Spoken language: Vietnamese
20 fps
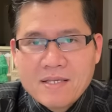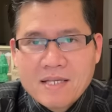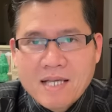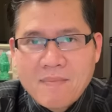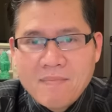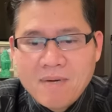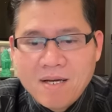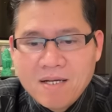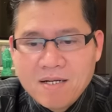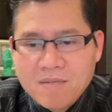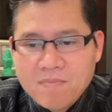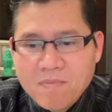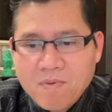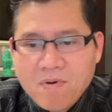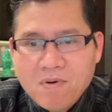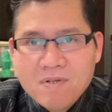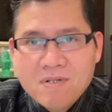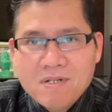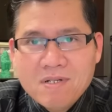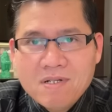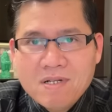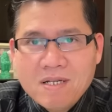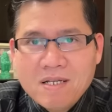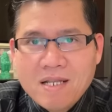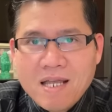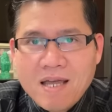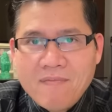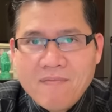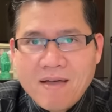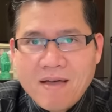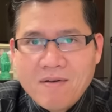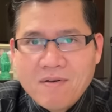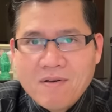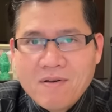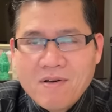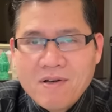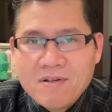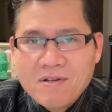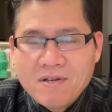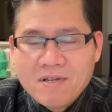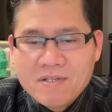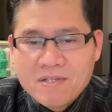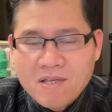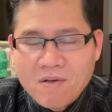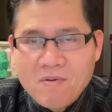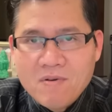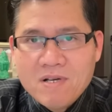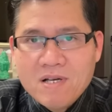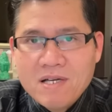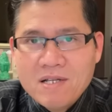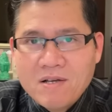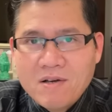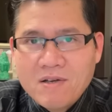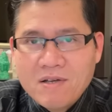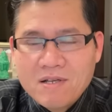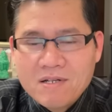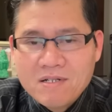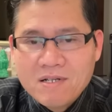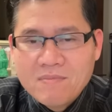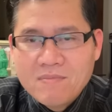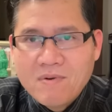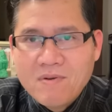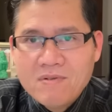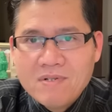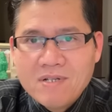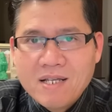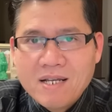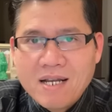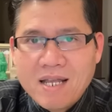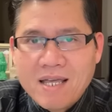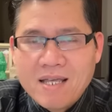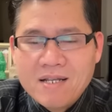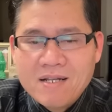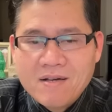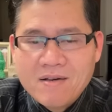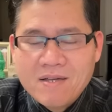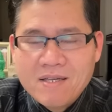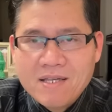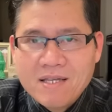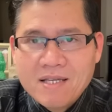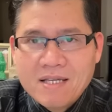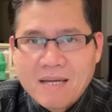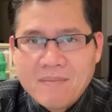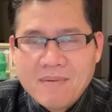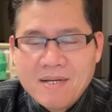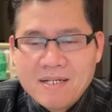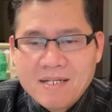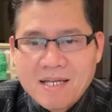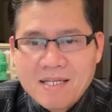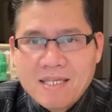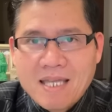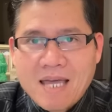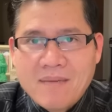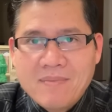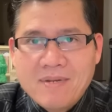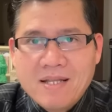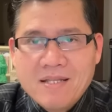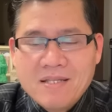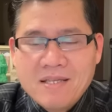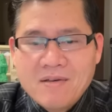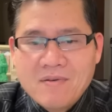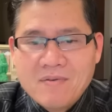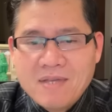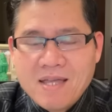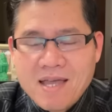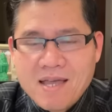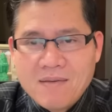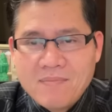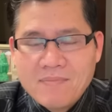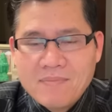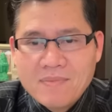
cảm ơn bốn người đã vào coi rồi, sáu người rồi, được bốn cái like rồi. Cảm ơn cả nhà mình rất nhiều nha.